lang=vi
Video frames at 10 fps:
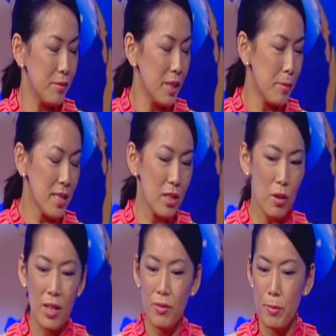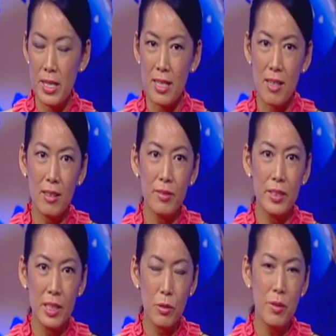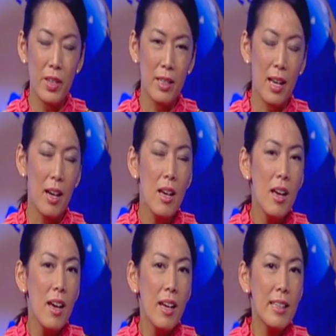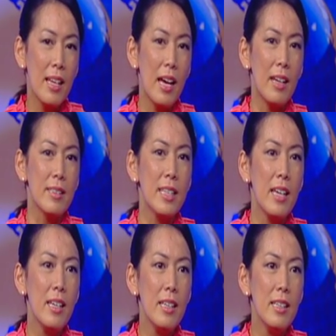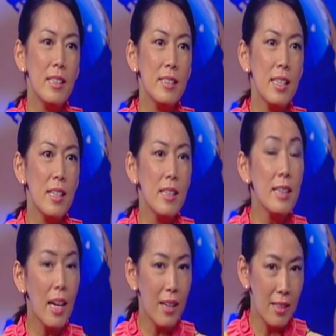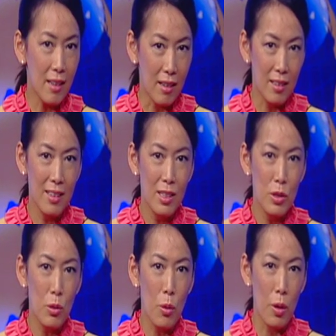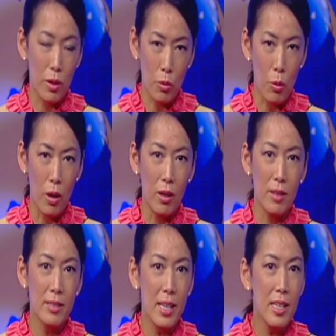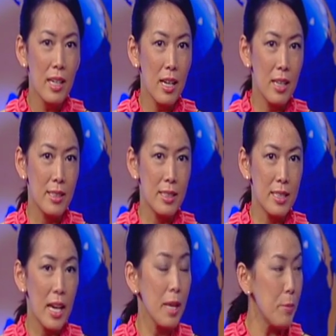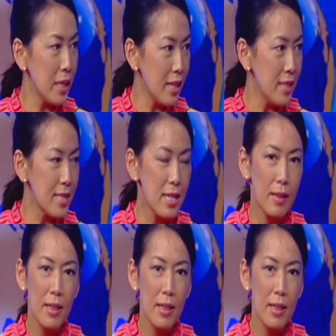với bác sĩ Toản và bác sĩ Hương với quý vị là là cái cái cái thị lực á, của của cái uh, diabetes á,